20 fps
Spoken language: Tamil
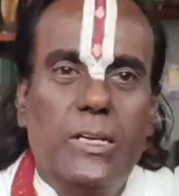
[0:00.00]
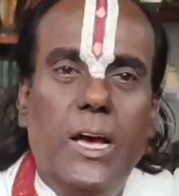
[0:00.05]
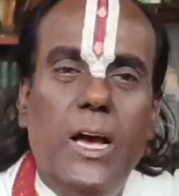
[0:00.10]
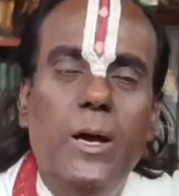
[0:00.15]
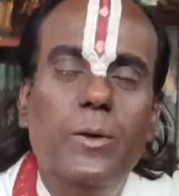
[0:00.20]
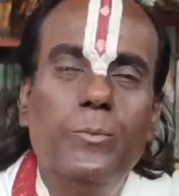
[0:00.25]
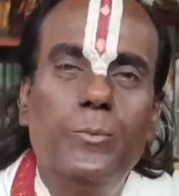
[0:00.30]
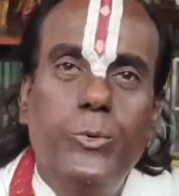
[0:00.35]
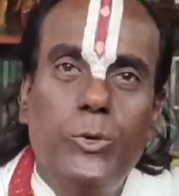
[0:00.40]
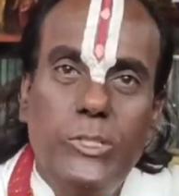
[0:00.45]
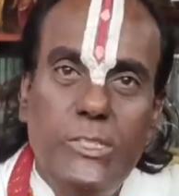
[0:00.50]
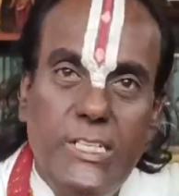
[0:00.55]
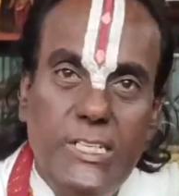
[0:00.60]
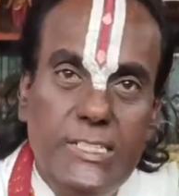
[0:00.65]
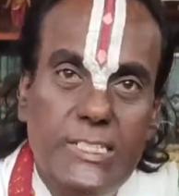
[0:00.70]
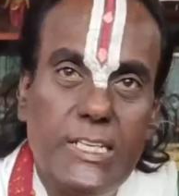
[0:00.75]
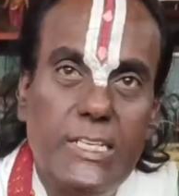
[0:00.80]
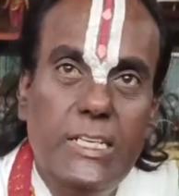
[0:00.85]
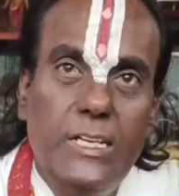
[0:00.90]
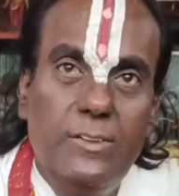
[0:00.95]
நாம்
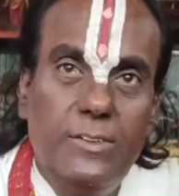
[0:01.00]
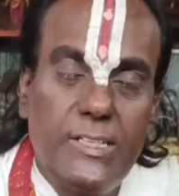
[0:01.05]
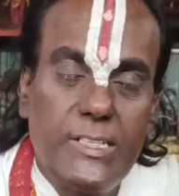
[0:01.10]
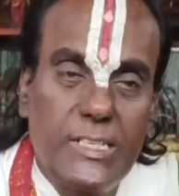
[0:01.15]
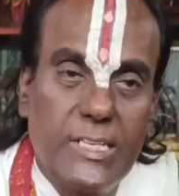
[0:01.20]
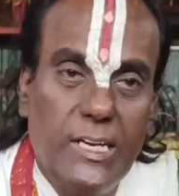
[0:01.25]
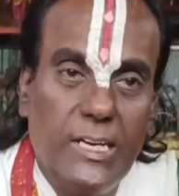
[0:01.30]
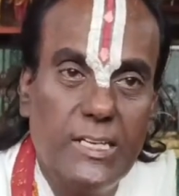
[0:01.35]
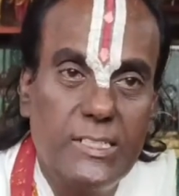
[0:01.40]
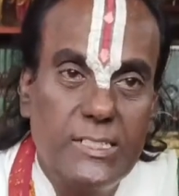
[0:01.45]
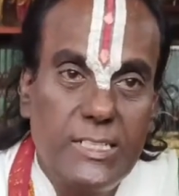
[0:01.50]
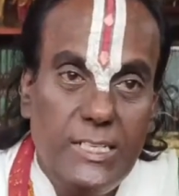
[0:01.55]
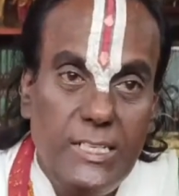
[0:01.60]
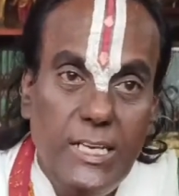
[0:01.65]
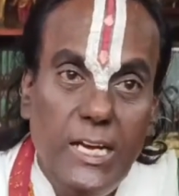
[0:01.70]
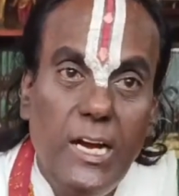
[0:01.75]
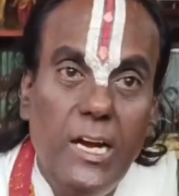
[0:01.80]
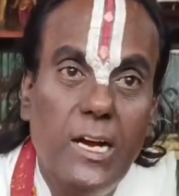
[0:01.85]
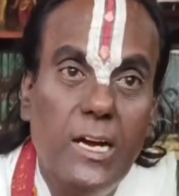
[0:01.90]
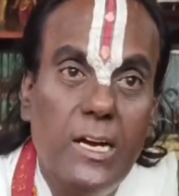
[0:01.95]
பூஜை செய்யவிட்டா
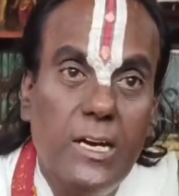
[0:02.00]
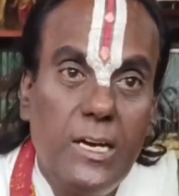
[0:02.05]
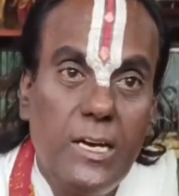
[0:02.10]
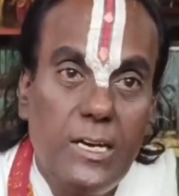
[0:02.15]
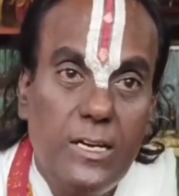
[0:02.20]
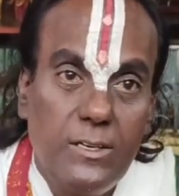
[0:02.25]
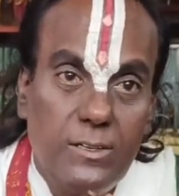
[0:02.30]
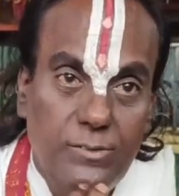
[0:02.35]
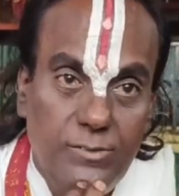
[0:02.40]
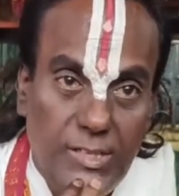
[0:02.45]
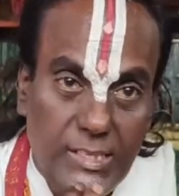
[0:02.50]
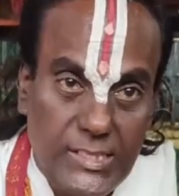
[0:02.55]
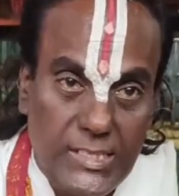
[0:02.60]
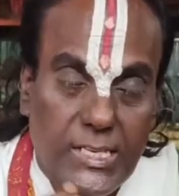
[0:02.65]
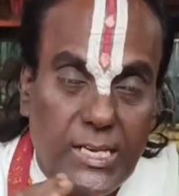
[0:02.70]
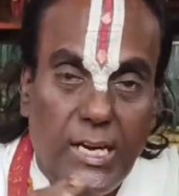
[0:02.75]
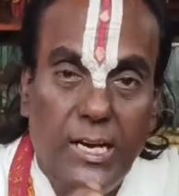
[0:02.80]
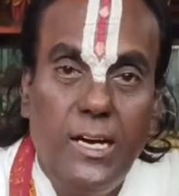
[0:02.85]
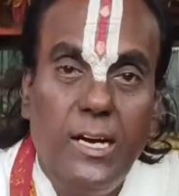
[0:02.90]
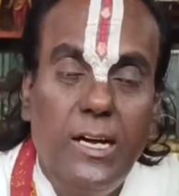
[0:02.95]

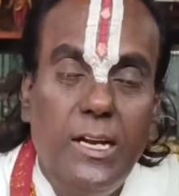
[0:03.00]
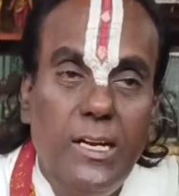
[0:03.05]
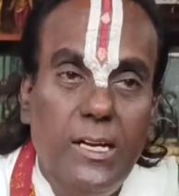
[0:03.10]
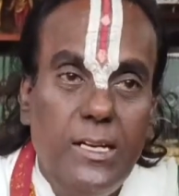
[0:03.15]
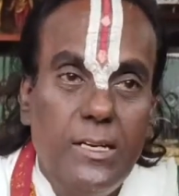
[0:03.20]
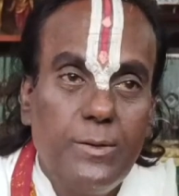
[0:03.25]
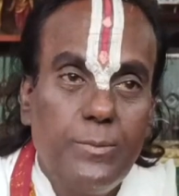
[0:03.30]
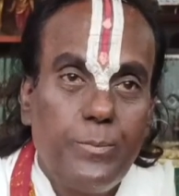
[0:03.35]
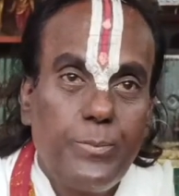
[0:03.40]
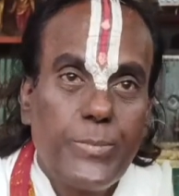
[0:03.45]
செய்யாவிட்டால்